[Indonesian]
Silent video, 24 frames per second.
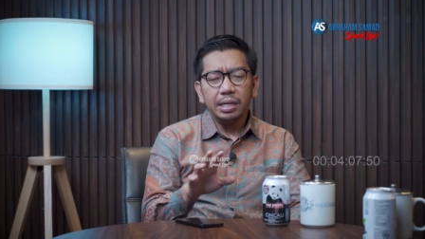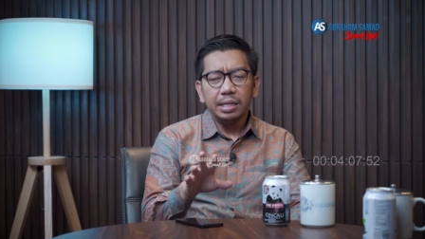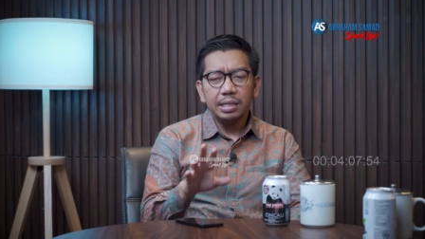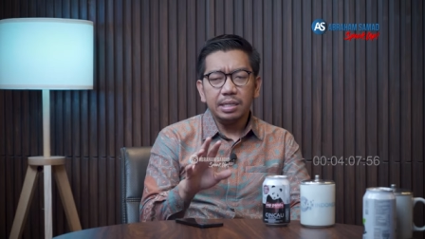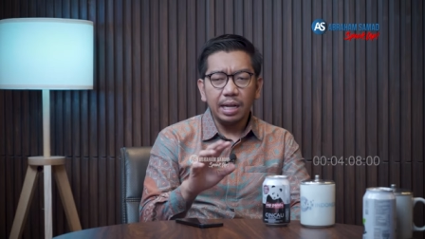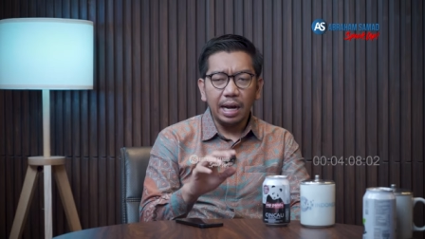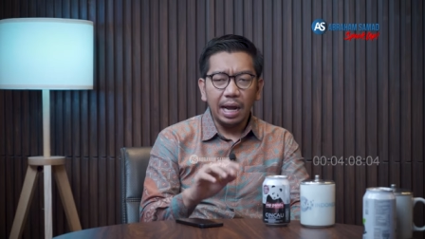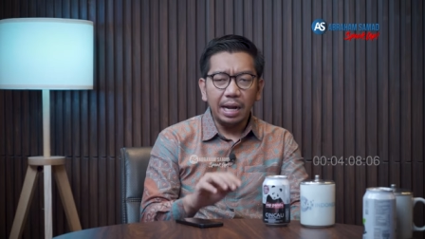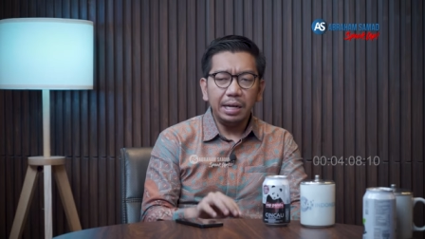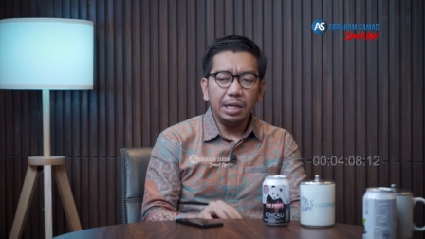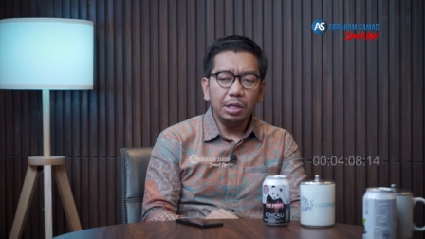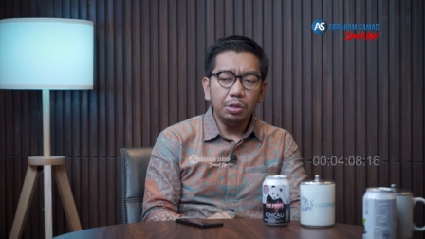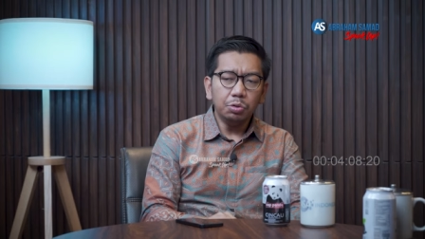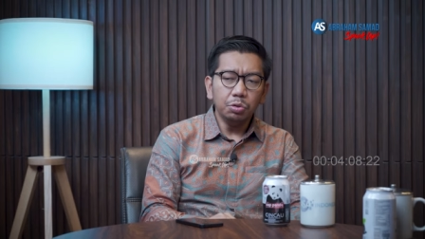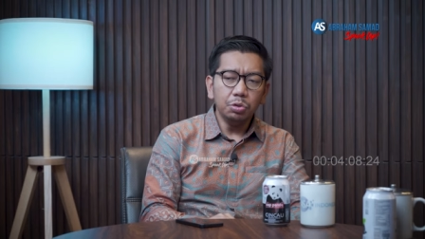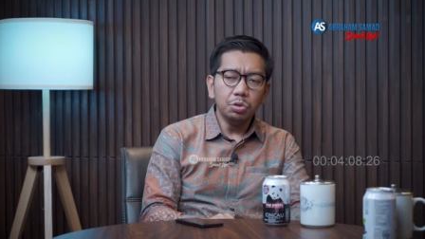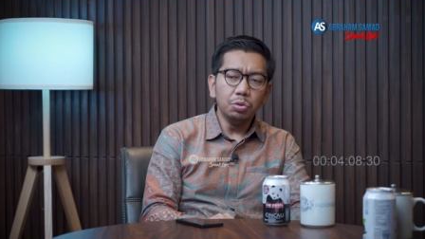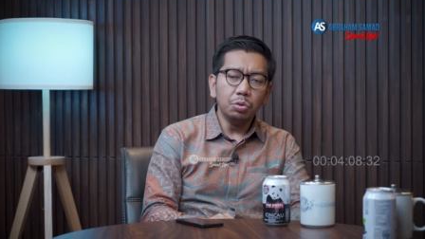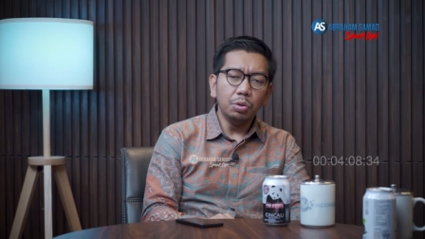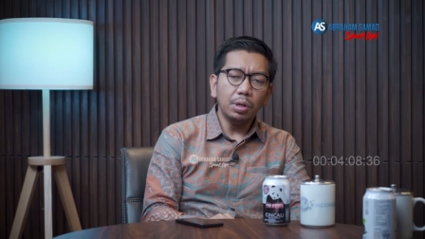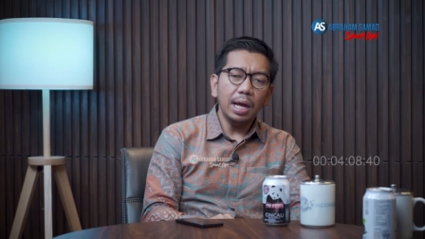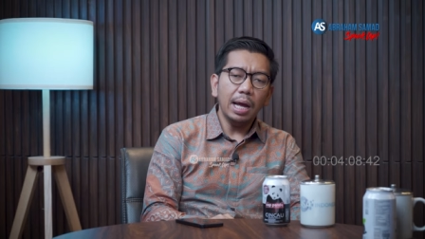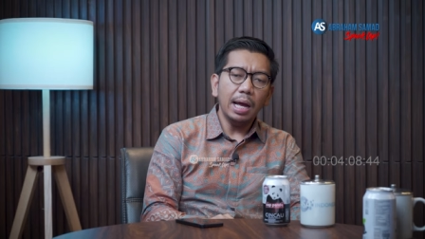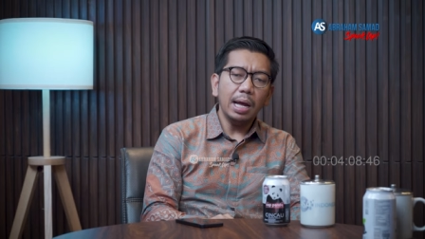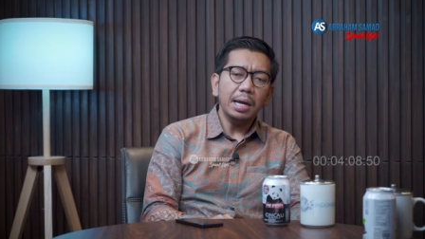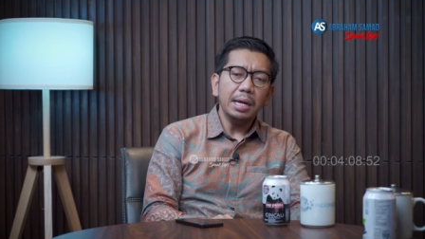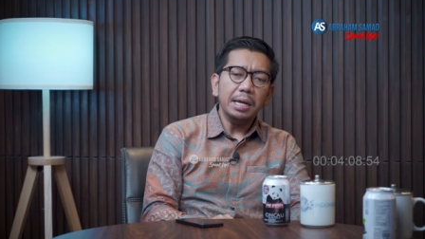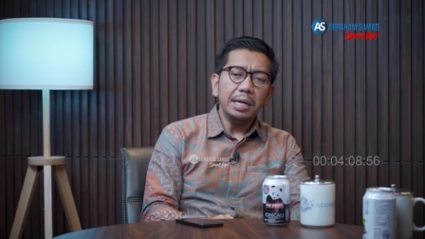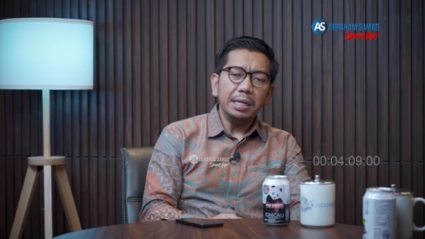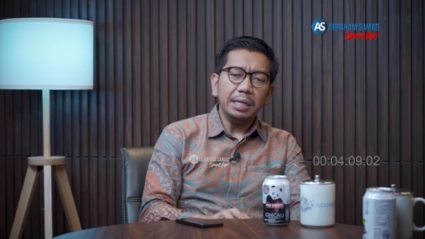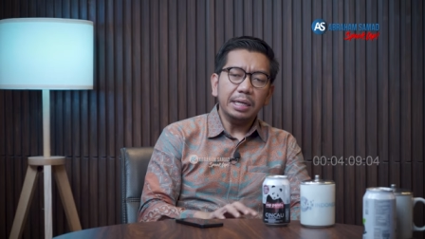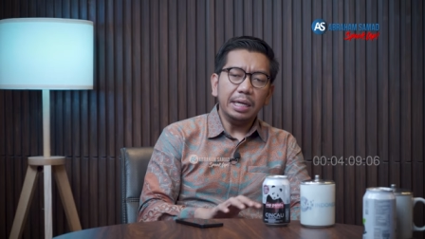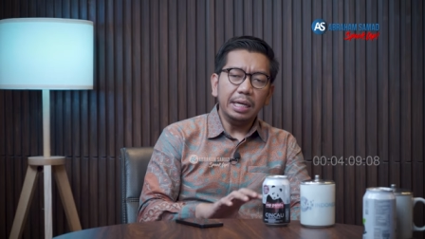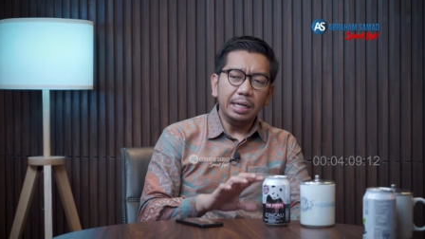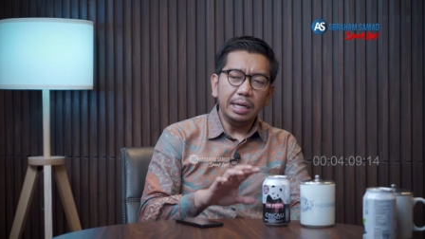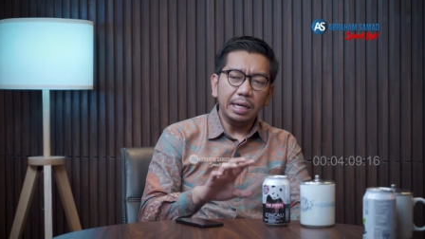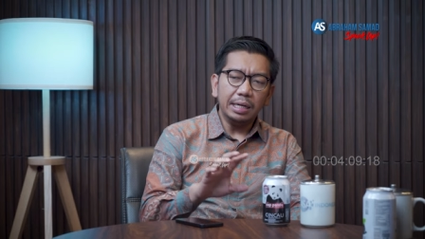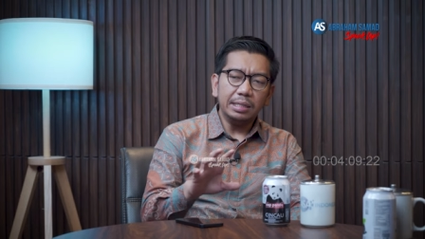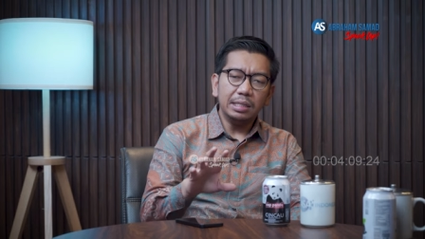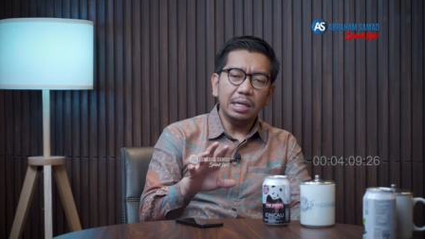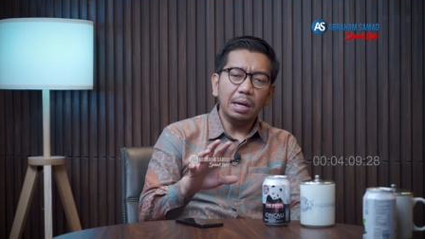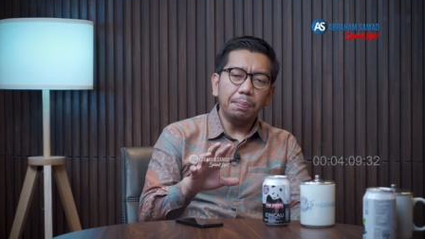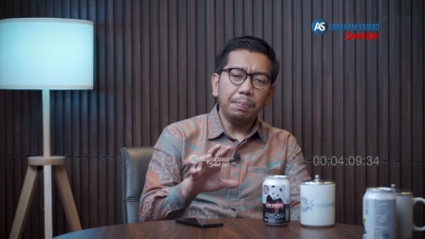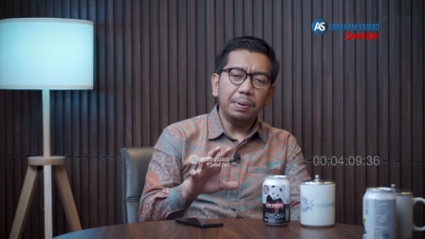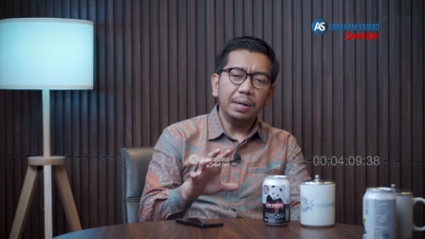Selain itu juga kinerja